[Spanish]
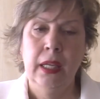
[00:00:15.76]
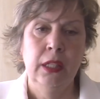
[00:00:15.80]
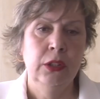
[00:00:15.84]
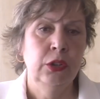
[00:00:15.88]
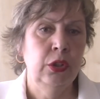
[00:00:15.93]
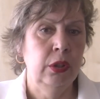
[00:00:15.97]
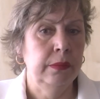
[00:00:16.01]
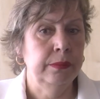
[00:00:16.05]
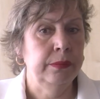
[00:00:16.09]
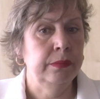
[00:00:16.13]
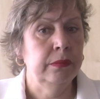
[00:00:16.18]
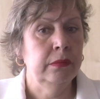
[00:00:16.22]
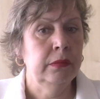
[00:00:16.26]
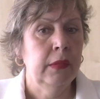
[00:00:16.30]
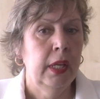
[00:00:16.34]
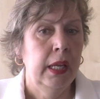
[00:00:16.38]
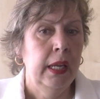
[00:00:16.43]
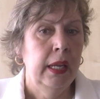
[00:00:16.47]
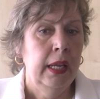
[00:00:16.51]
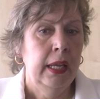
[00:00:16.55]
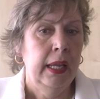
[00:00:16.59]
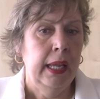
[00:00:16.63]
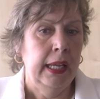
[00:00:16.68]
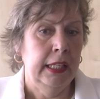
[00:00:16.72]
son
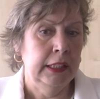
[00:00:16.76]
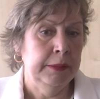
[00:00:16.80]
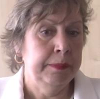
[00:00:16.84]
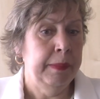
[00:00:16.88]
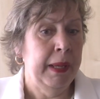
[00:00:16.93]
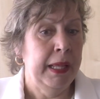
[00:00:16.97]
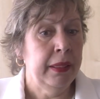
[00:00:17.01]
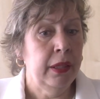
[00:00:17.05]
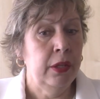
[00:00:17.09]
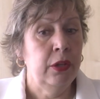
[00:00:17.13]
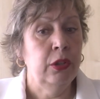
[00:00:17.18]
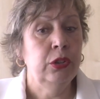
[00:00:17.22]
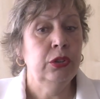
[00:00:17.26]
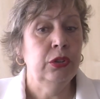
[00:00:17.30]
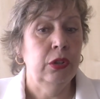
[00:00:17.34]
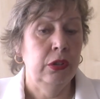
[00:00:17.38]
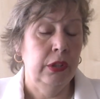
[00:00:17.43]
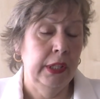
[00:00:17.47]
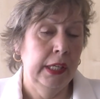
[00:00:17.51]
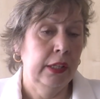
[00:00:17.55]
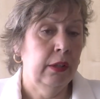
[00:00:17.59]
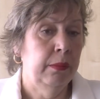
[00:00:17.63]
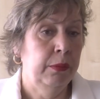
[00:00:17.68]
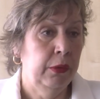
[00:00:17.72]
espacios
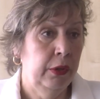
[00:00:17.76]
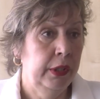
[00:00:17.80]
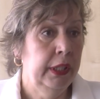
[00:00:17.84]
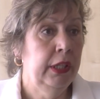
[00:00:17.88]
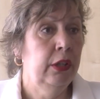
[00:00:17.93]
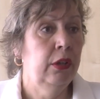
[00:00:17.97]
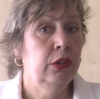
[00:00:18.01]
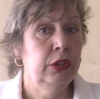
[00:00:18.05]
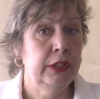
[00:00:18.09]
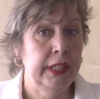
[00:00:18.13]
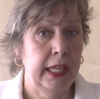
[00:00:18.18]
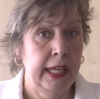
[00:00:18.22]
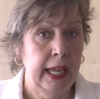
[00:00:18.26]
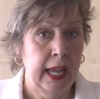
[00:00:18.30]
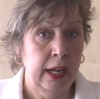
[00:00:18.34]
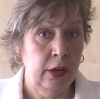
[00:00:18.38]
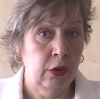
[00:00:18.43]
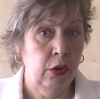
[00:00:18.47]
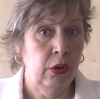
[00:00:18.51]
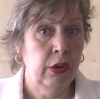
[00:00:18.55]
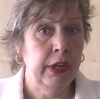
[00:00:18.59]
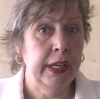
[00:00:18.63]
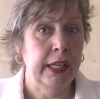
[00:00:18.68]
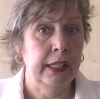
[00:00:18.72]
donde, como digo, se
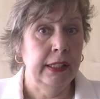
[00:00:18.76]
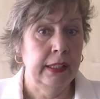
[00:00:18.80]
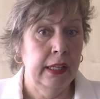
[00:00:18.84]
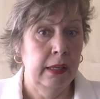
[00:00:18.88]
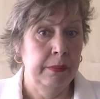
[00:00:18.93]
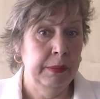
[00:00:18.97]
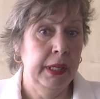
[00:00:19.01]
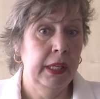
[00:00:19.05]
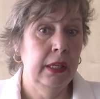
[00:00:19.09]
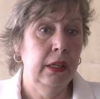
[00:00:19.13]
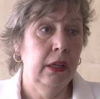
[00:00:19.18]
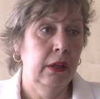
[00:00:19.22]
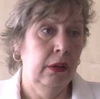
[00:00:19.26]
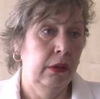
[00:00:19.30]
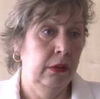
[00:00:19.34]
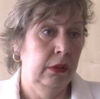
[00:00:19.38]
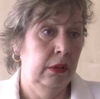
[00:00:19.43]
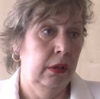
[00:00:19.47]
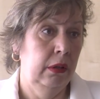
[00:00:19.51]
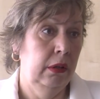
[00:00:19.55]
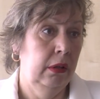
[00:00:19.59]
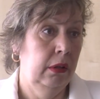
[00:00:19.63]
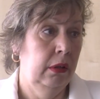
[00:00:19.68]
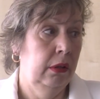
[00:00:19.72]
acogen también
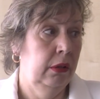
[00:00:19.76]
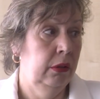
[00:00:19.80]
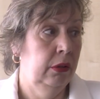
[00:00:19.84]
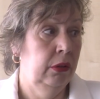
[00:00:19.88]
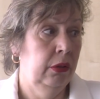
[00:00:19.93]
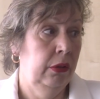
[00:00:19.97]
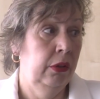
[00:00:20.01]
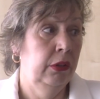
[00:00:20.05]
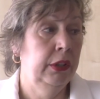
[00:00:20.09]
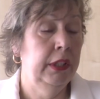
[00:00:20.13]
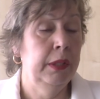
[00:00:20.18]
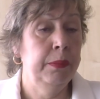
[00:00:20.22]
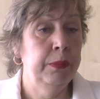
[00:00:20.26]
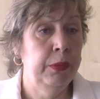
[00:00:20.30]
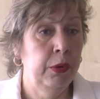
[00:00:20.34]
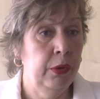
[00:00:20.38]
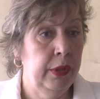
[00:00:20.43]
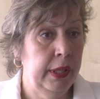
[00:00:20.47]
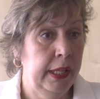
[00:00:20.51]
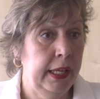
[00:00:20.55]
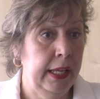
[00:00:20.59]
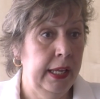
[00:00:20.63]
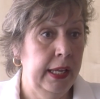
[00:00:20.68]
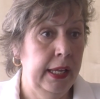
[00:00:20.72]
otro, todo tipo
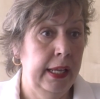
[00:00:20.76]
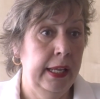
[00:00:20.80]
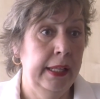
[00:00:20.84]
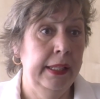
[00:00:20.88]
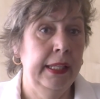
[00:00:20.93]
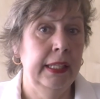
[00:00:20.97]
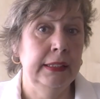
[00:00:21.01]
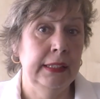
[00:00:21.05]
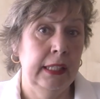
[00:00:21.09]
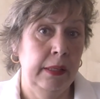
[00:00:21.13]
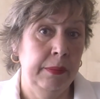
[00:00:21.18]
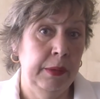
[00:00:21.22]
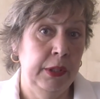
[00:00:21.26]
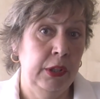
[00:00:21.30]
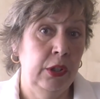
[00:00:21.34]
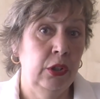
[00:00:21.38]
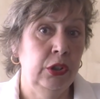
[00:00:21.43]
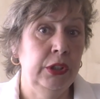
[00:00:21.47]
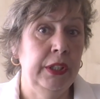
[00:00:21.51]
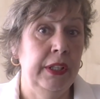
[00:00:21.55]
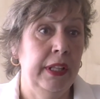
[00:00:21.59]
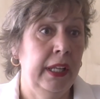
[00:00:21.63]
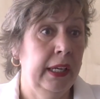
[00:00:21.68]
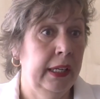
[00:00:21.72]
de,
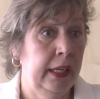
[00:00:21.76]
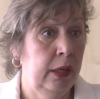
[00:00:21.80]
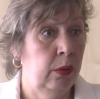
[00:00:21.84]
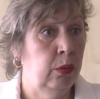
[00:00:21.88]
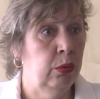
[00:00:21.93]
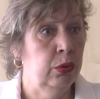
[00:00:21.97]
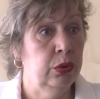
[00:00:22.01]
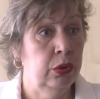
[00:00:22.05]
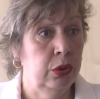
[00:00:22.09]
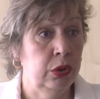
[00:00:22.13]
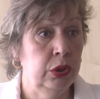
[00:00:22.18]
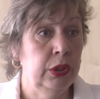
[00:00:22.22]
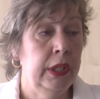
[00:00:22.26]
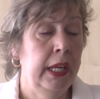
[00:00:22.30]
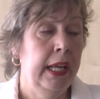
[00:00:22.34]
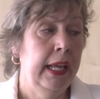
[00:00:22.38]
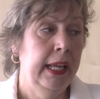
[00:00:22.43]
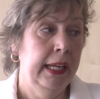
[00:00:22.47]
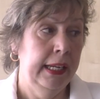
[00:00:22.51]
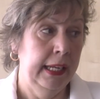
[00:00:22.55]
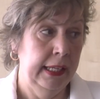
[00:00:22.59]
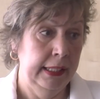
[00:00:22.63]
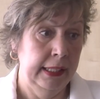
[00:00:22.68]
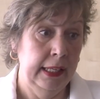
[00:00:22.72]
servicios y de recursos
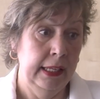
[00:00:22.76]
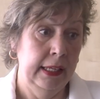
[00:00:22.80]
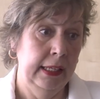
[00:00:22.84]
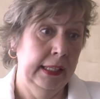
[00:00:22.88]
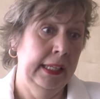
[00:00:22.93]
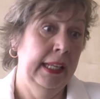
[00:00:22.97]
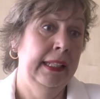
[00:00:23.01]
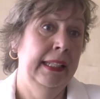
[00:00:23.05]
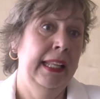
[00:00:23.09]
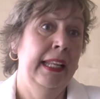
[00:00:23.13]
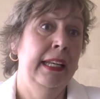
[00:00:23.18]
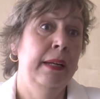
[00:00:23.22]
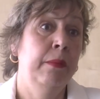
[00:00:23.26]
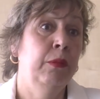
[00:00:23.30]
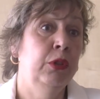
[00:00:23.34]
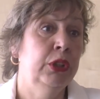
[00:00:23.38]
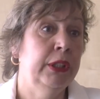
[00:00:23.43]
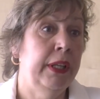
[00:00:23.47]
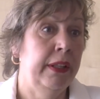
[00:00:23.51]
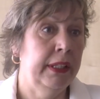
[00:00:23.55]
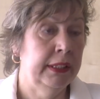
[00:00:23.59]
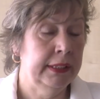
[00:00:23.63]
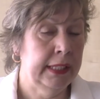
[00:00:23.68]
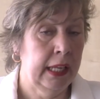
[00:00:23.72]
que, que
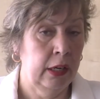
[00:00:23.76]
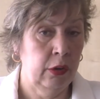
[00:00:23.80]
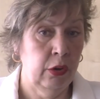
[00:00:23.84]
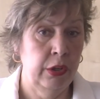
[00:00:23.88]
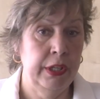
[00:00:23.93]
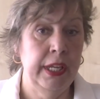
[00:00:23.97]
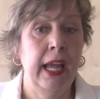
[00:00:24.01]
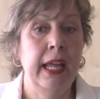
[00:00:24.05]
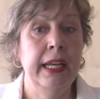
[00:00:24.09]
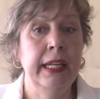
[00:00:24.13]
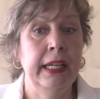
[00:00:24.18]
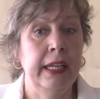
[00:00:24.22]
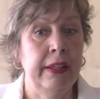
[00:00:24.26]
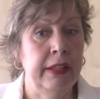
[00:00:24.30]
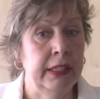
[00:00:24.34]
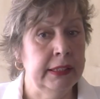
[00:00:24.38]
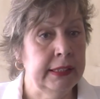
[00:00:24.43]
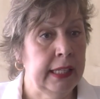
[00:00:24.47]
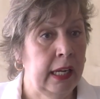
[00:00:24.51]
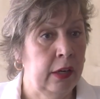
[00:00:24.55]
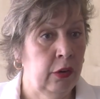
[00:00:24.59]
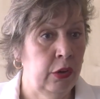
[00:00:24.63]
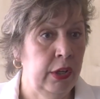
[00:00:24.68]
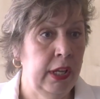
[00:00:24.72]
tenemos que desarrollar y que
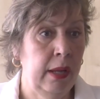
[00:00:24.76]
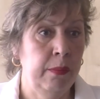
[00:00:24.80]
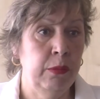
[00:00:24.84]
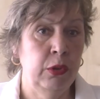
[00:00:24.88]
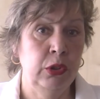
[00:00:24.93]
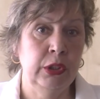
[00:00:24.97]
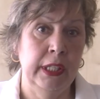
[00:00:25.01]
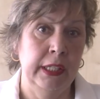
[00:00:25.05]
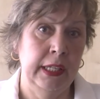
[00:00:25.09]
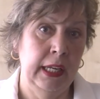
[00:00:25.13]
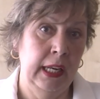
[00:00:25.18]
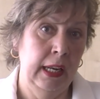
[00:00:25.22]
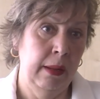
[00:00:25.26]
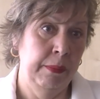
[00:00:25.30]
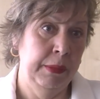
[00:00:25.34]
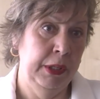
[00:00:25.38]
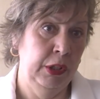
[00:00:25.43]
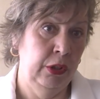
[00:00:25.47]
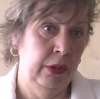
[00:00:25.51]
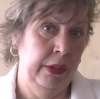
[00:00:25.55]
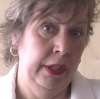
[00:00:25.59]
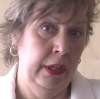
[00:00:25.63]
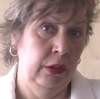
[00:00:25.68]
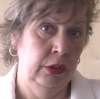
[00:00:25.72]
desarrollamos en el
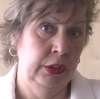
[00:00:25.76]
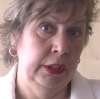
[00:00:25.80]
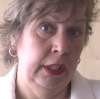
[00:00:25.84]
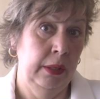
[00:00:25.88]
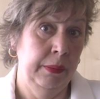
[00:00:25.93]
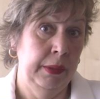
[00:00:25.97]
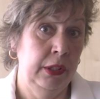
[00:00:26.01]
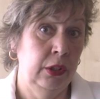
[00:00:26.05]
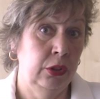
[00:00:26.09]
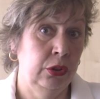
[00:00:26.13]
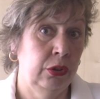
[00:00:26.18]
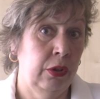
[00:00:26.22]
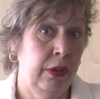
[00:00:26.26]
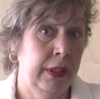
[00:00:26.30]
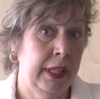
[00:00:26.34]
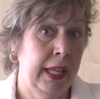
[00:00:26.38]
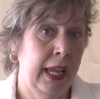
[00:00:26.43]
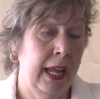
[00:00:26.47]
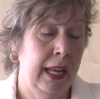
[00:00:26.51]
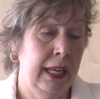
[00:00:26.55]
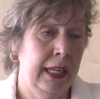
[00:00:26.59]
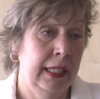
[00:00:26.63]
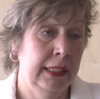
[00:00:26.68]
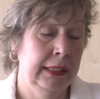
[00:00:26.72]
ámbito de los servicios
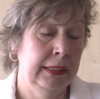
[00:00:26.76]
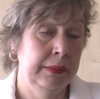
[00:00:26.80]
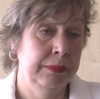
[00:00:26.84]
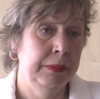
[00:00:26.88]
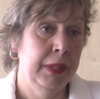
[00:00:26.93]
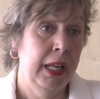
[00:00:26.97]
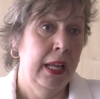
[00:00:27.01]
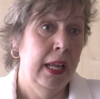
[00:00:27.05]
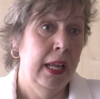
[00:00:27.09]
sociales.